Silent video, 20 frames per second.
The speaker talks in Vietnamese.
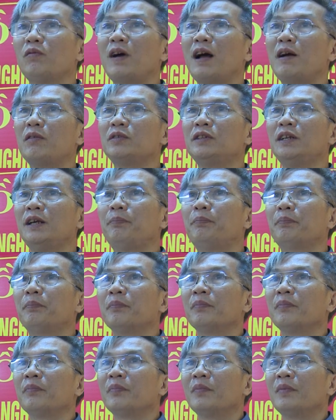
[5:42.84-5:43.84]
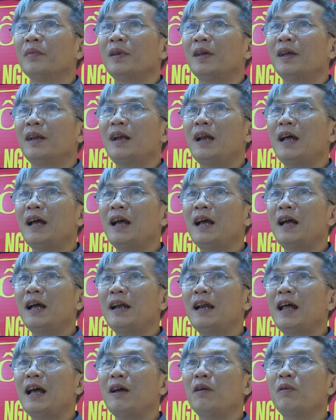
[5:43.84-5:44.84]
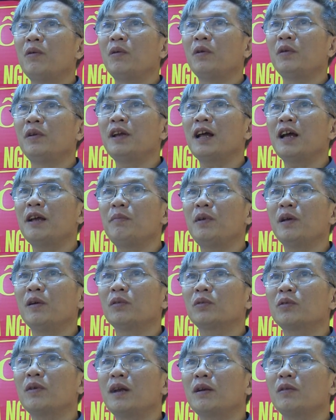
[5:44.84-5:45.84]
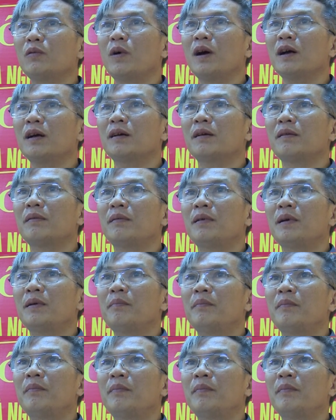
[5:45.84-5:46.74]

luật khoáng sản, luật bảo vệ môi trường, công tác giảm nghèo, xây dựng nông